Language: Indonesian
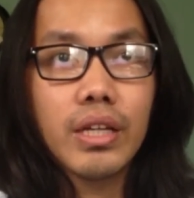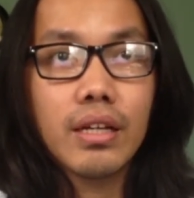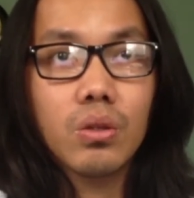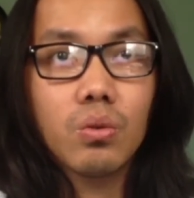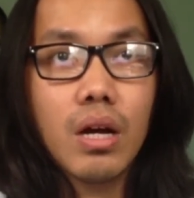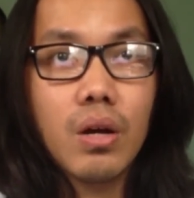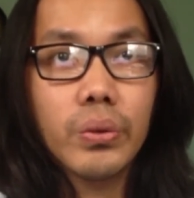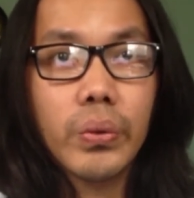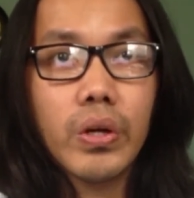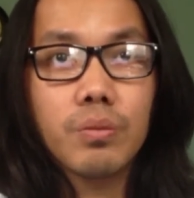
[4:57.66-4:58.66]
Terus yang
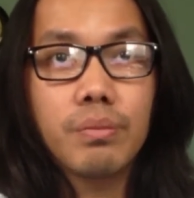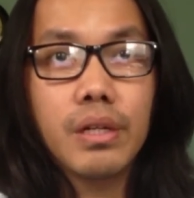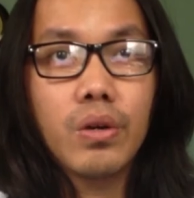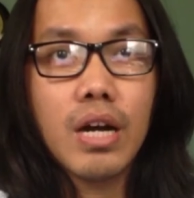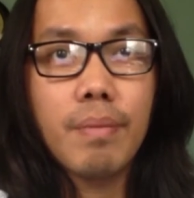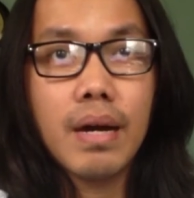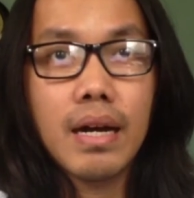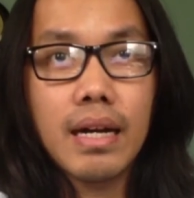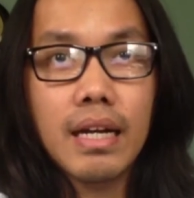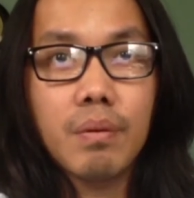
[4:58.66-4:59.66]
kedua, untuk Ausbildung
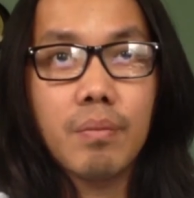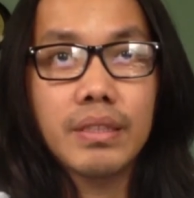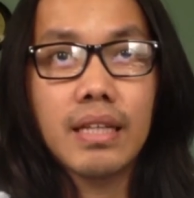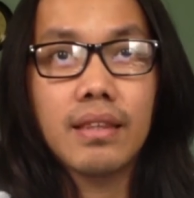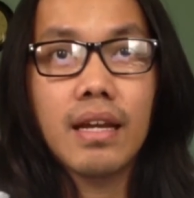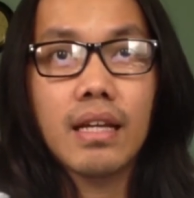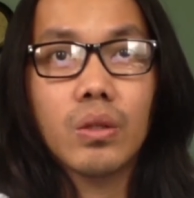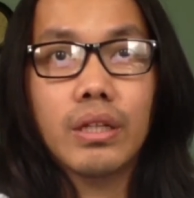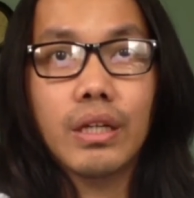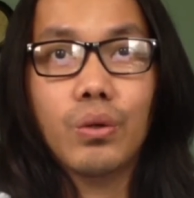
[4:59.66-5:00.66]
apakah ada
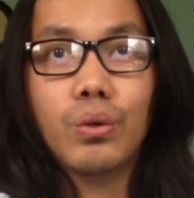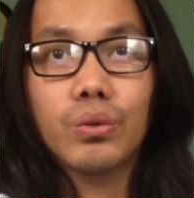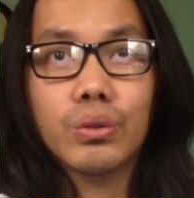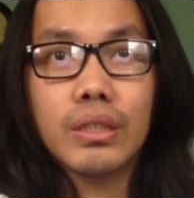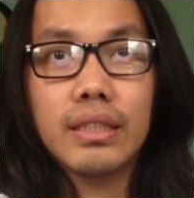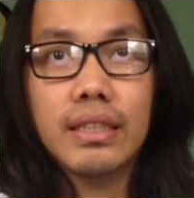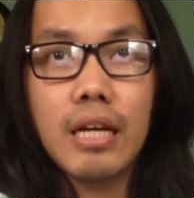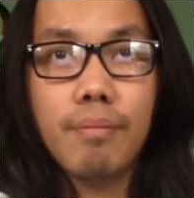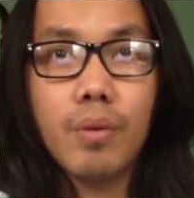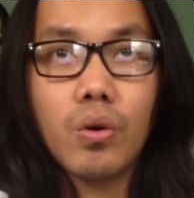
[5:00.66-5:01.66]
pemecatan atau DO untuk
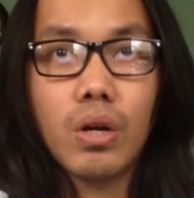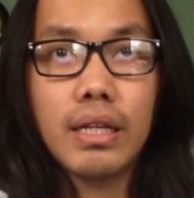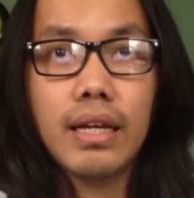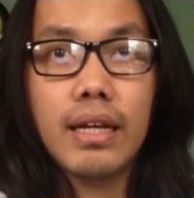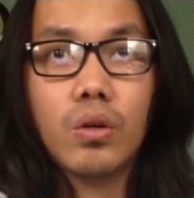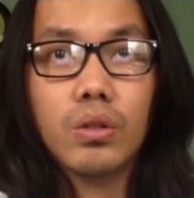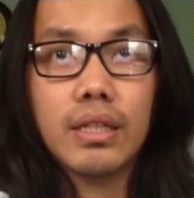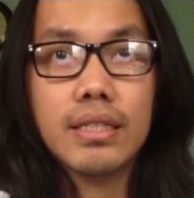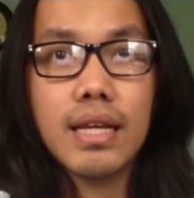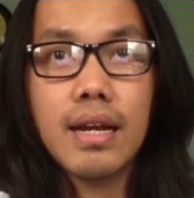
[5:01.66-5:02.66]
setiap orang yang
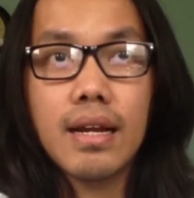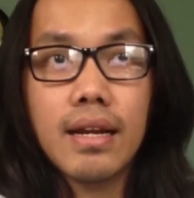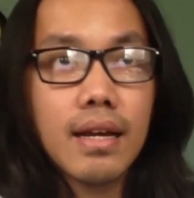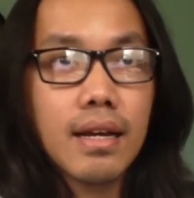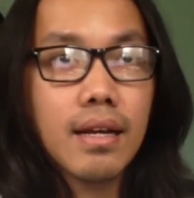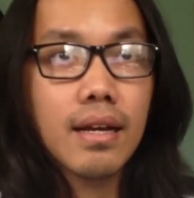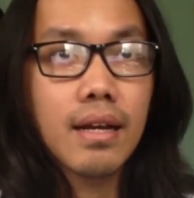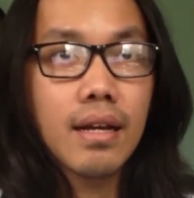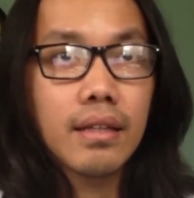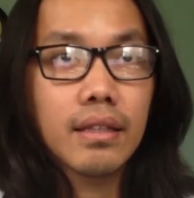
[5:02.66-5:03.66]
ikut ke sana?